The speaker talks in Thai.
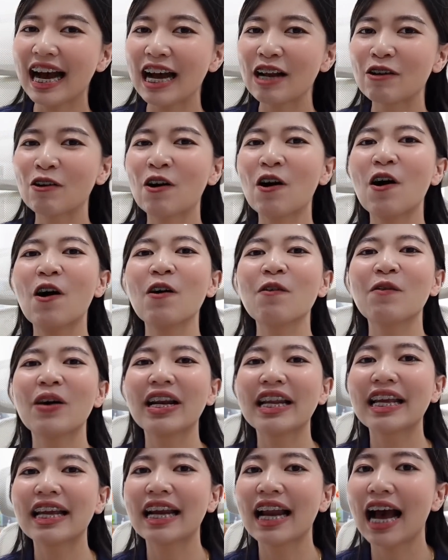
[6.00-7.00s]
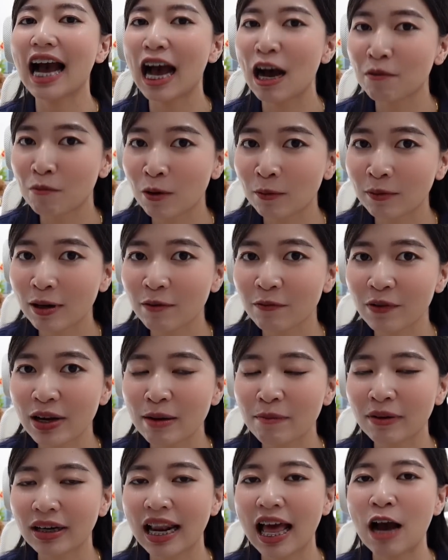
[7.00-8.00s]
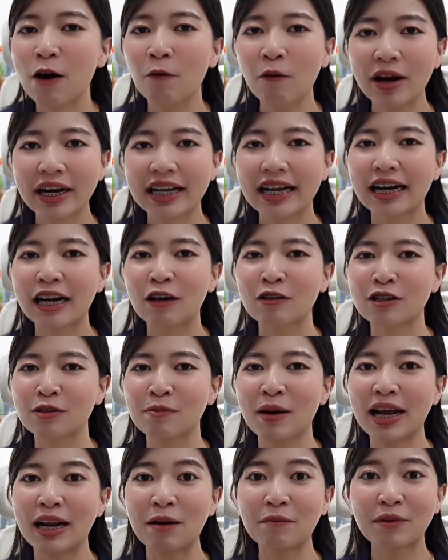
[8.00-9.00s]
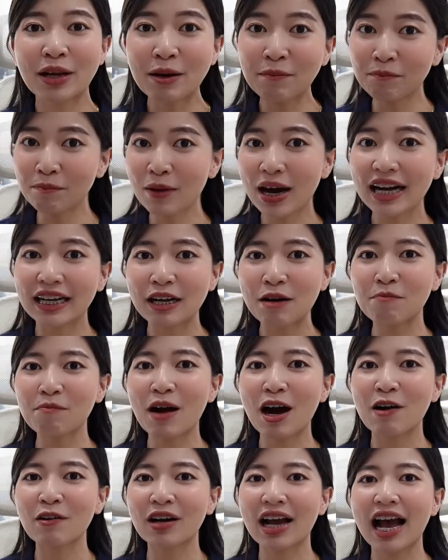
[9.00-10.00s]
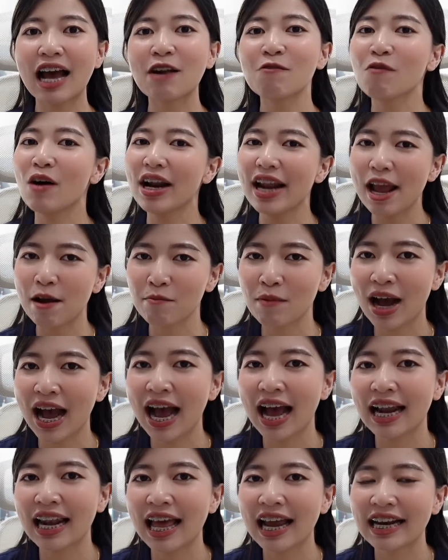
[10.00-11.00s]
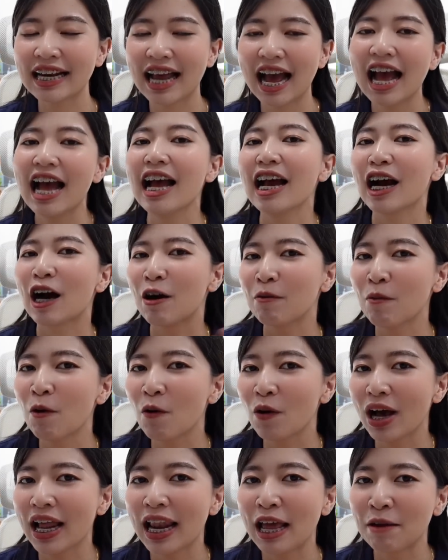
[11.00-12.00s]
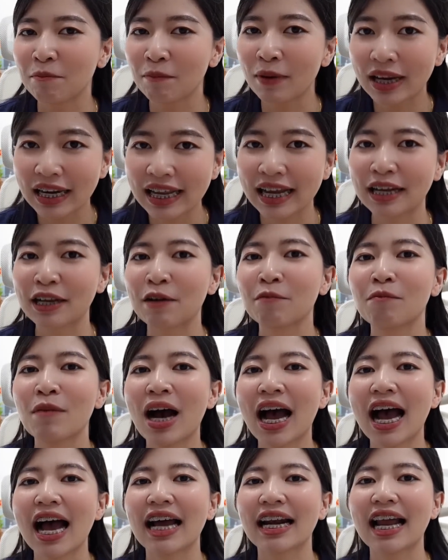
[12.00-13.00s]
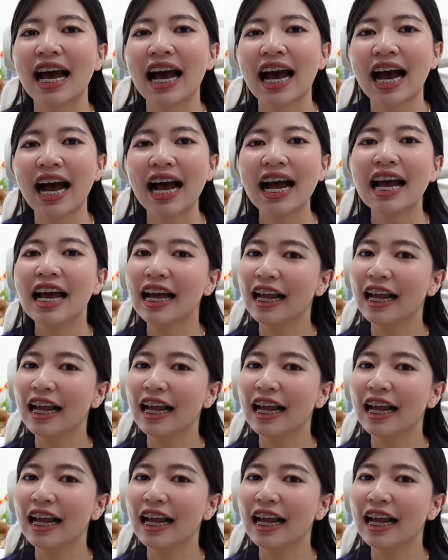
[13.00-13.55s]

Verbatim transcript: ค่ะทุกคนวันนี้นะคะพบกับฟิล์มอีกแล้ว วันนี้เราจะมาทำคลิปเปิดกระเป๋ากันว่าเด็กมหาลัยเนี่ยเขาพกอะไรไปเรียนกันบ้างนะคะ